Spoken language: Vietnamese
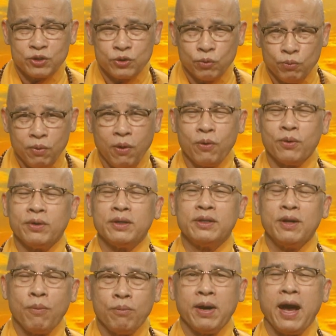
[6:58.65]
chúng hội
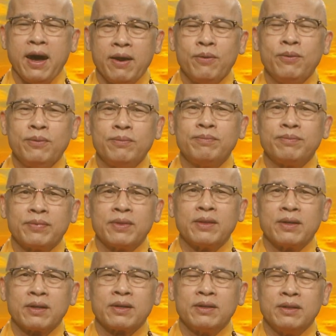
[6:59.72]
đông đảo
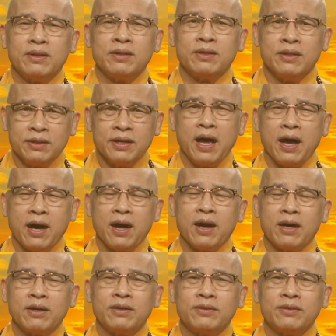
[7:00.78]
à, như là